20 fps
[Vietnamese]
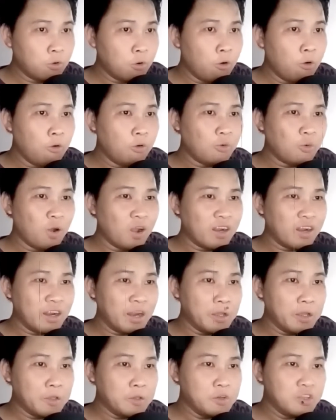cố quan
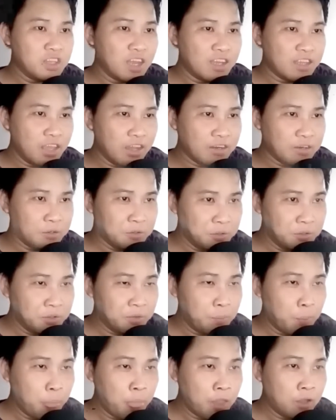hệ giữa ta và ngươi,